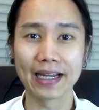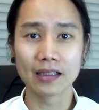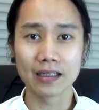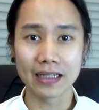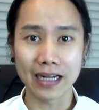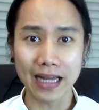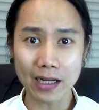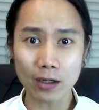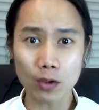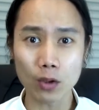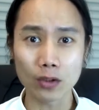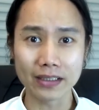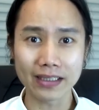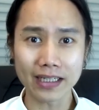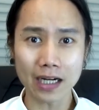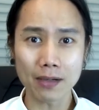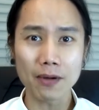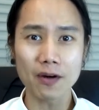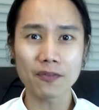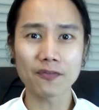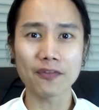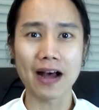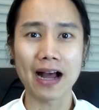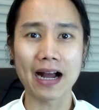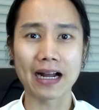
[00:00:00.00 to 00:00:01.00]
และคนที่เข้า
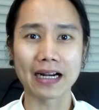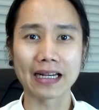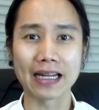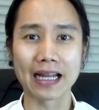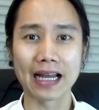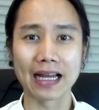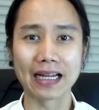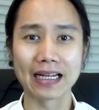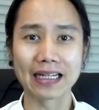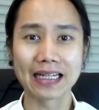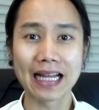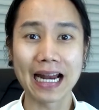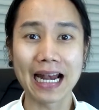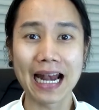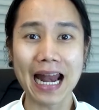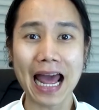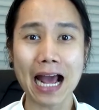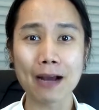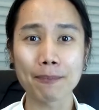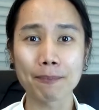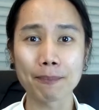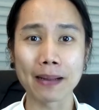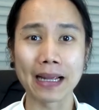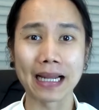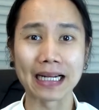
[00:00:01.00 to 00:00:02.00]
มาฟังเนี่ยได้แล
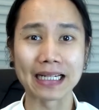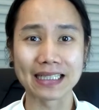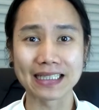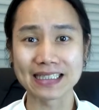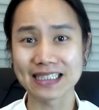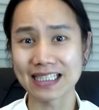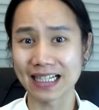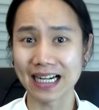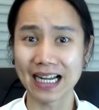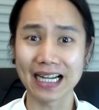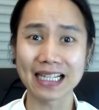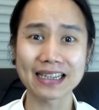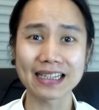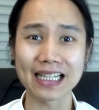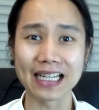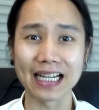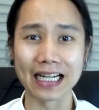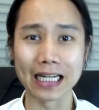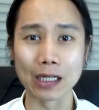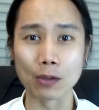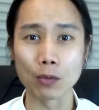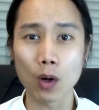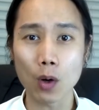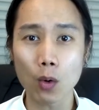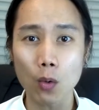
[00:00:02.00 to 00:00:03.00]
กเปลี่ยนทัศนคติ
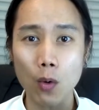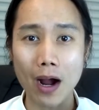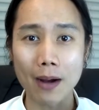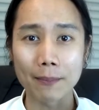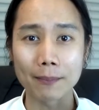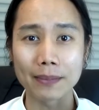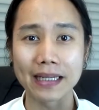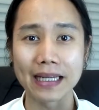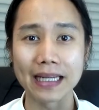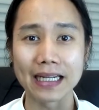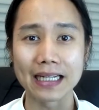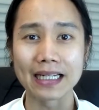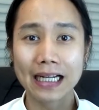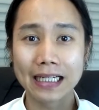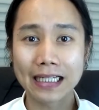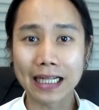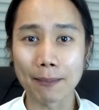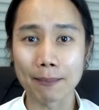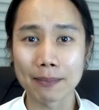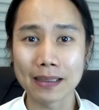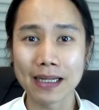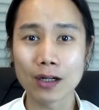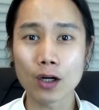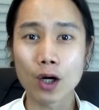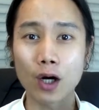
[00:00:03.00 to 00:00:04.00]
หรือว่าความคิดกับ
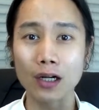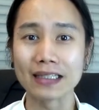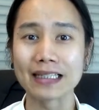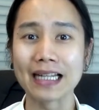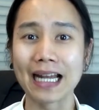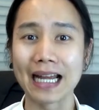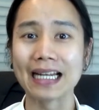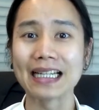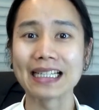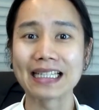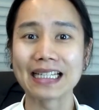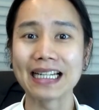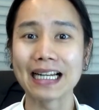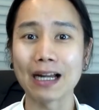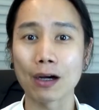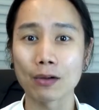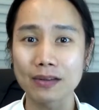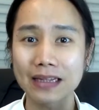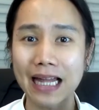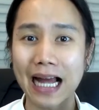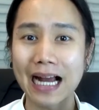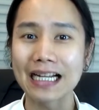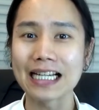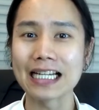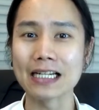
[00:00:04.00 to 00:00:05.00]
เรื่องคอนเทนต์ที่เรา
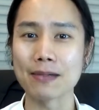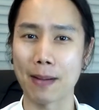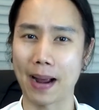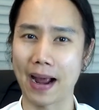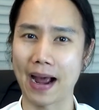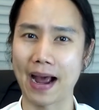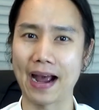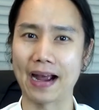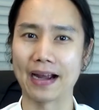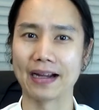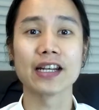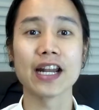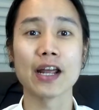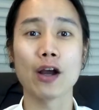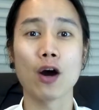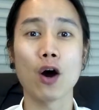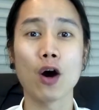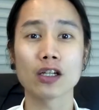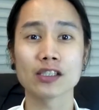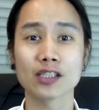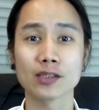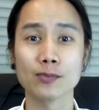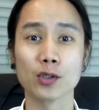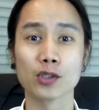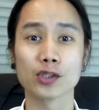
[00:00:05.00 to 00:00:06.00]
ตั้งขึ้นมา ในห้อ
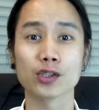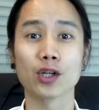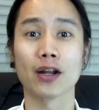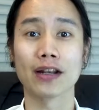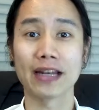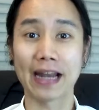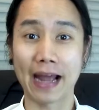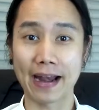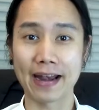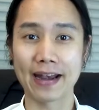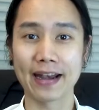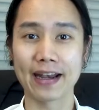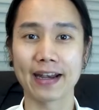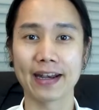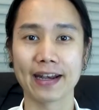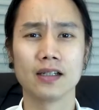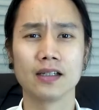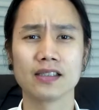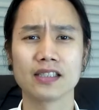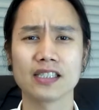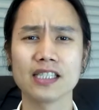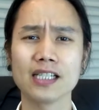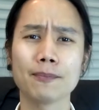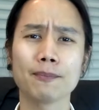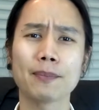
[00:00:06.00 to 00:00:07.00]
งสโมสรนั้น
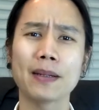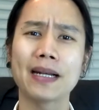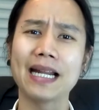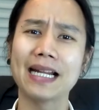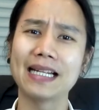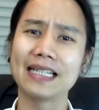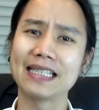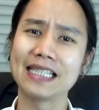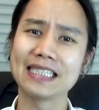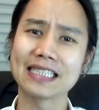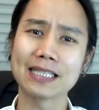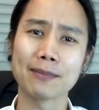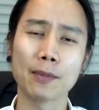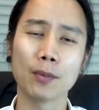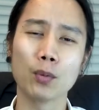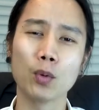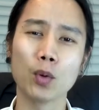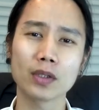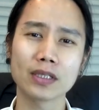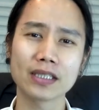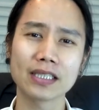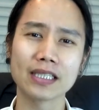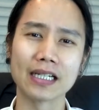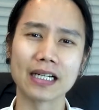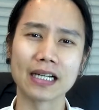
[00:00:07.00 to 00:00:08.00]
ซึ่งประเด็นที่จะมาพู
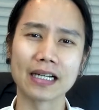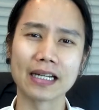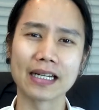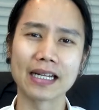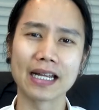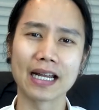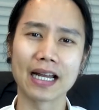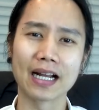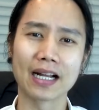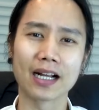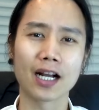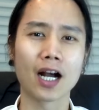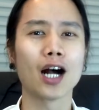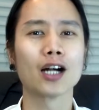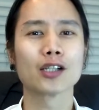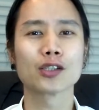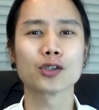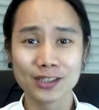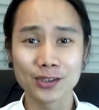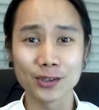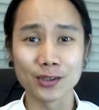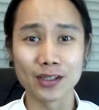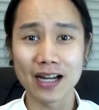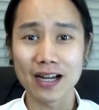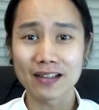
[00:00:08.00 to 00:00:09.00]
ดถึงเนี่ยก็
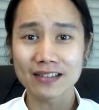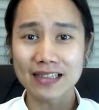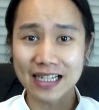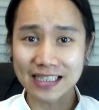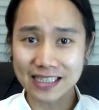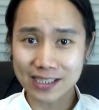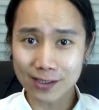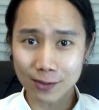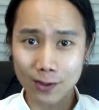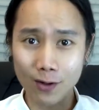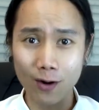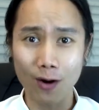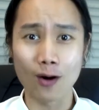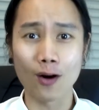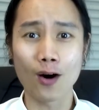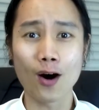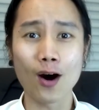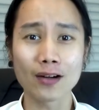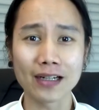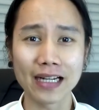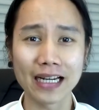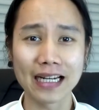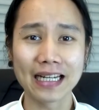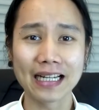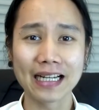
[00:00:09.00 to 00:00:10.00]
สุดแล้วแต่เจ้าของห้อ
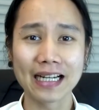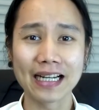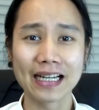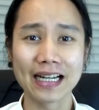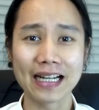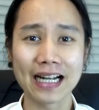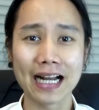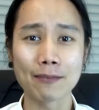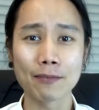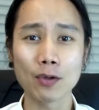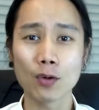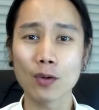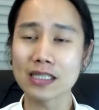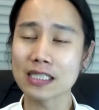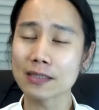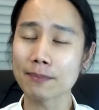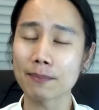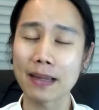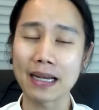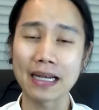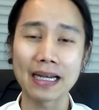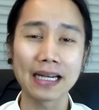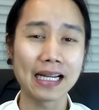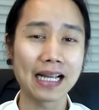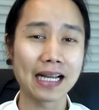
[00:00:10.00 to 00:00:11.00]
งนั้นเลยนะครับไม่ว่าจะ
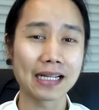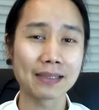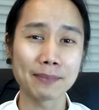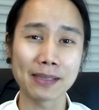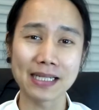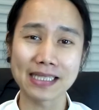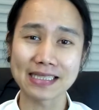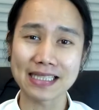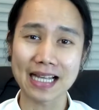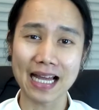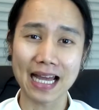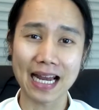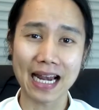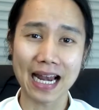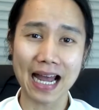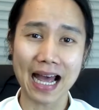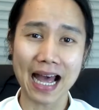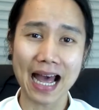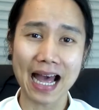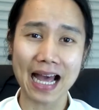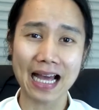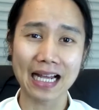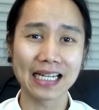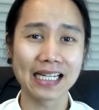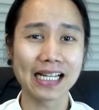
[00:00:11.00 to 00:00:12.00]
เป็นเรื่องมีสาระ
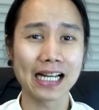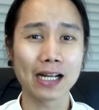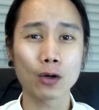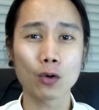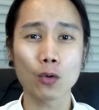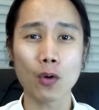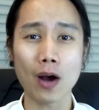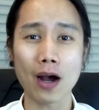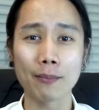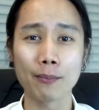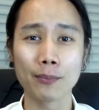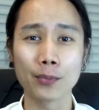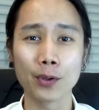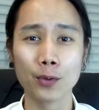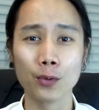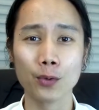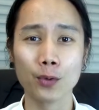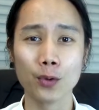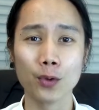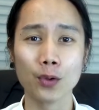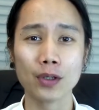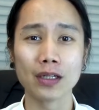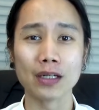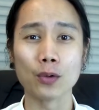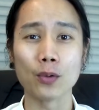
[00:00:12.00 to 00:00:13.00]
เรื่องความรู้
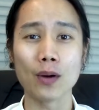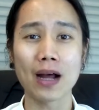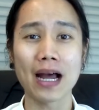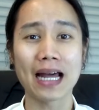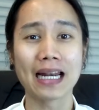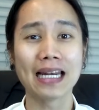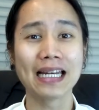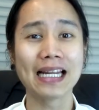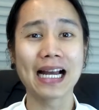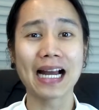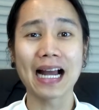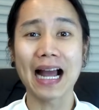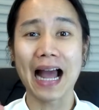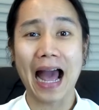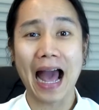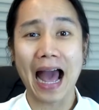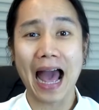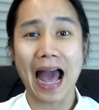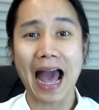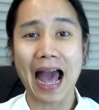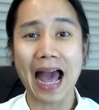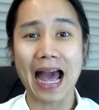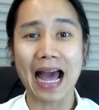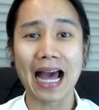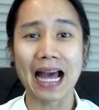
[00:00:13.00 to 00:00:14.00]
หรือว่าเรื่อง
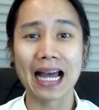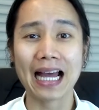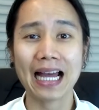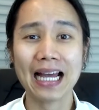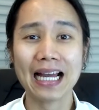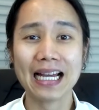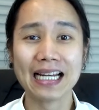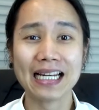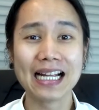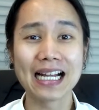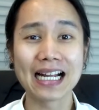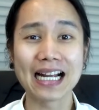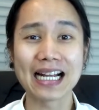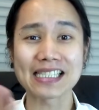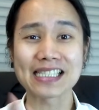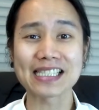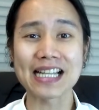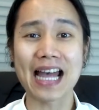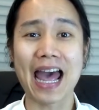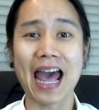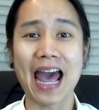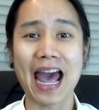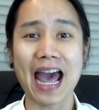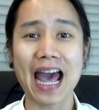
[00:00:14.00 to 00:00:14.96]
ฮาเรื่องกระแส